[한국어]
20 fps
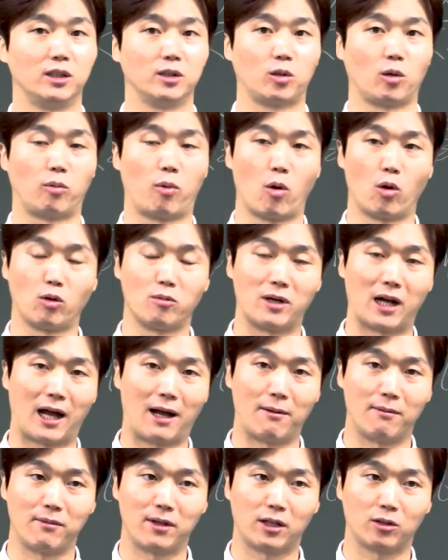또 복음을
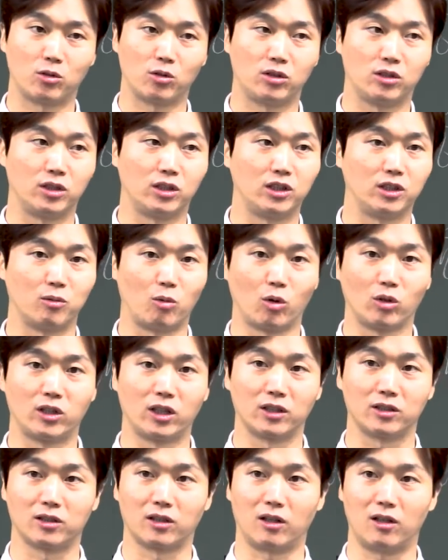하나도 듣지
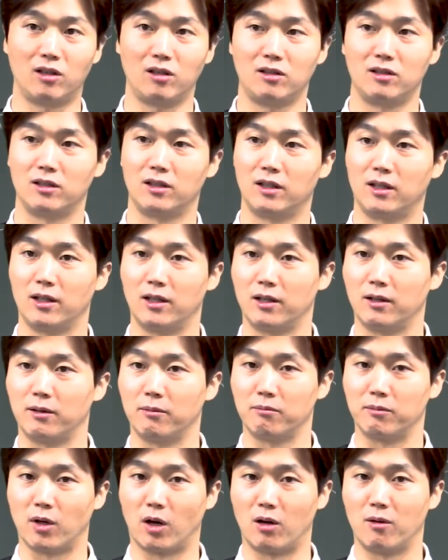못해서
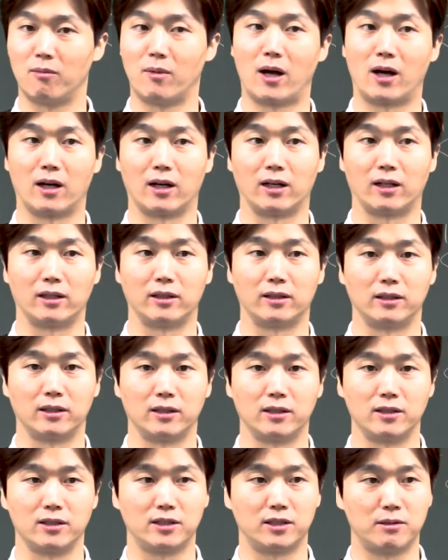멸망
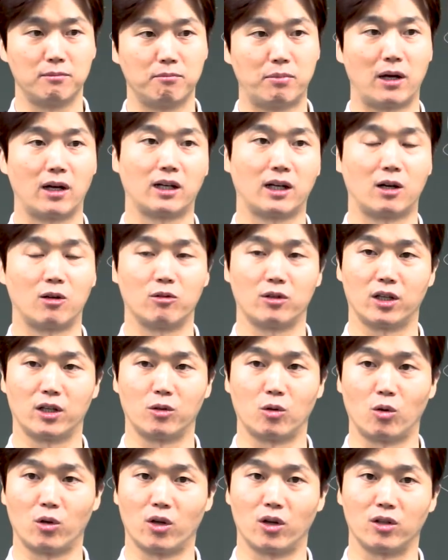심판 가운데
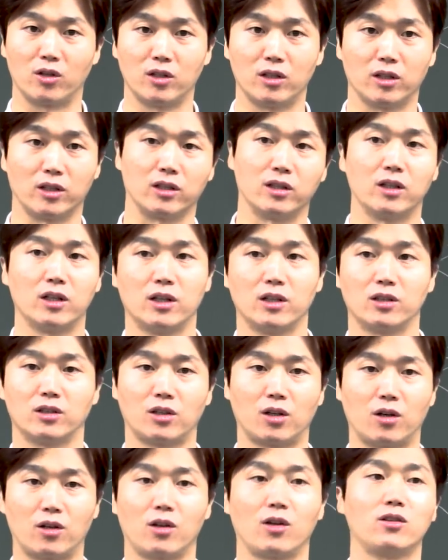놓여 있는
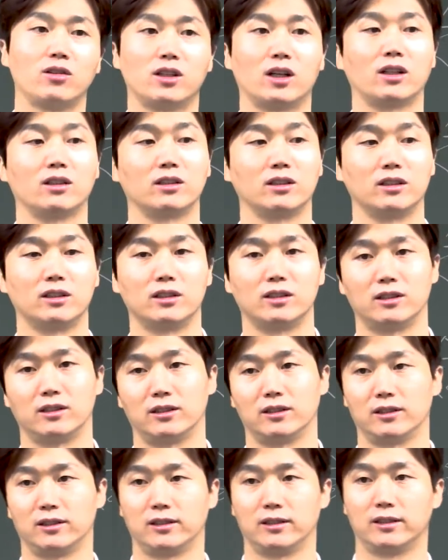저 현장들
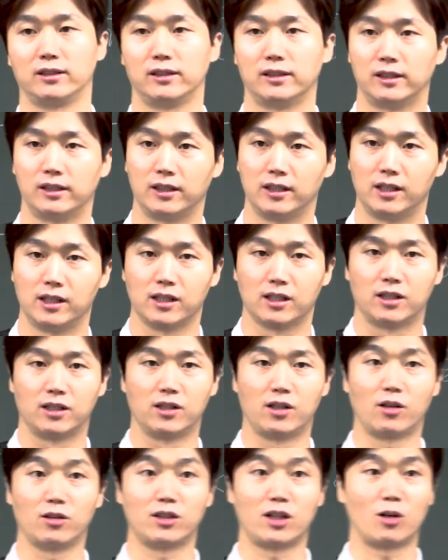
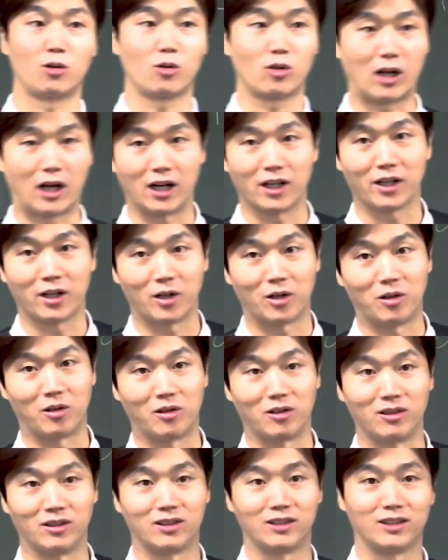그 현장으로 가래요.
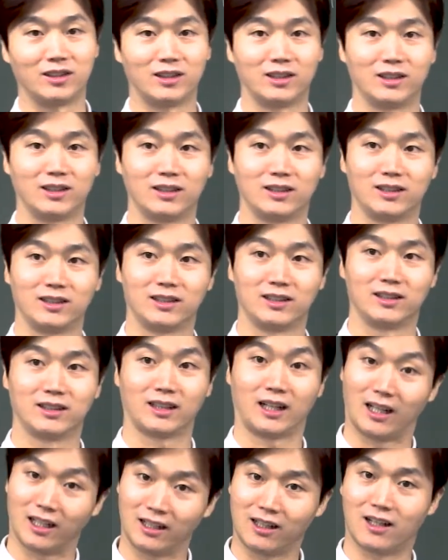
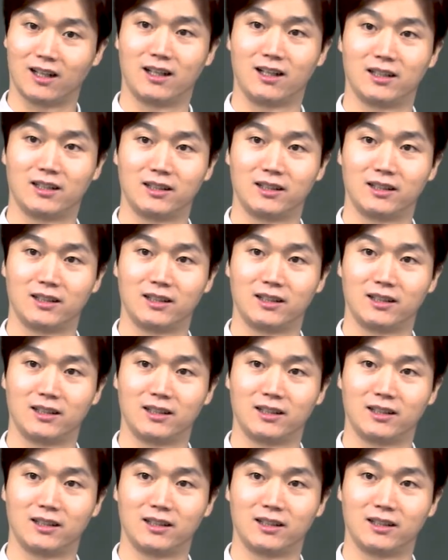가라.